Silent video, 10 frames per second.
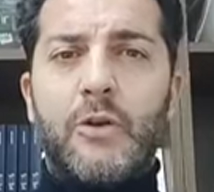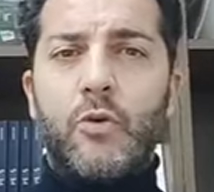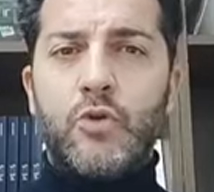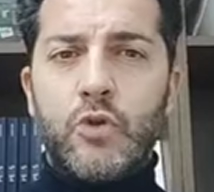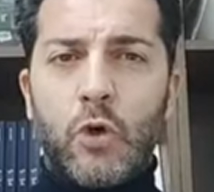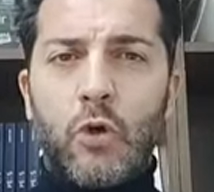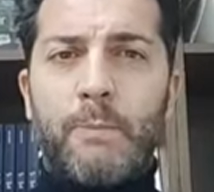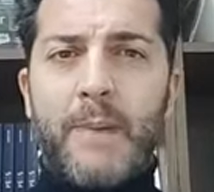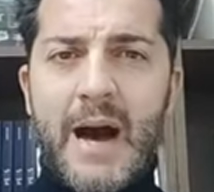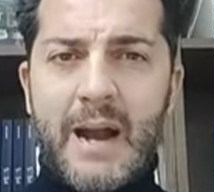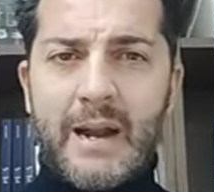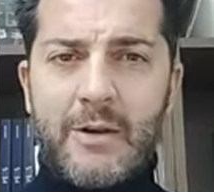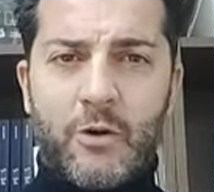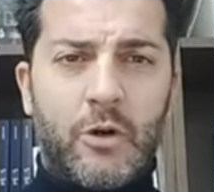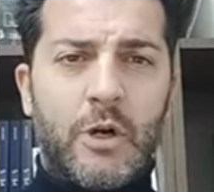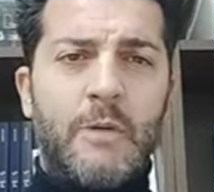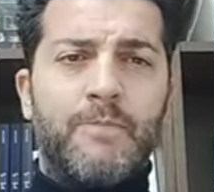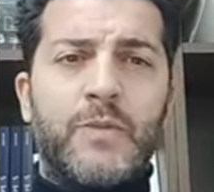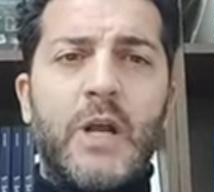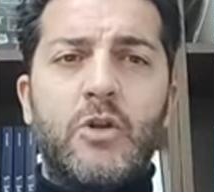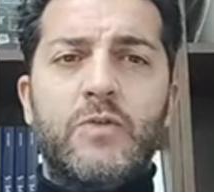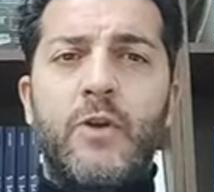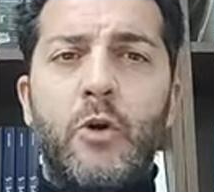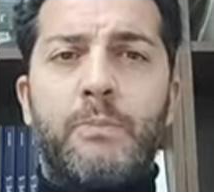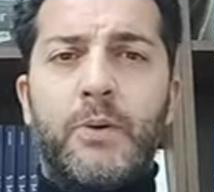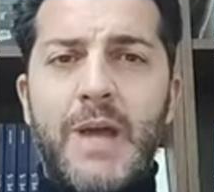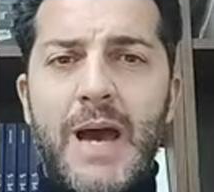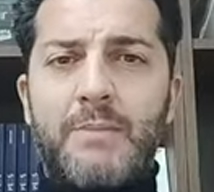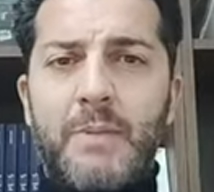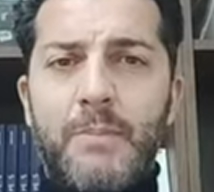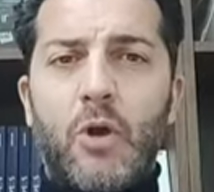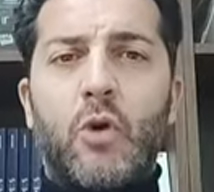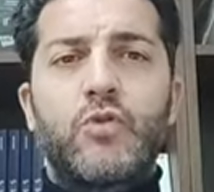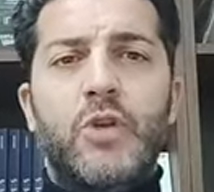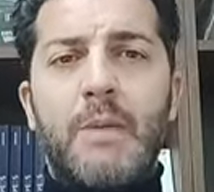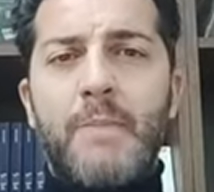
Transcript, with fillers: non solo parlano dello sviluppo di armi biologiche,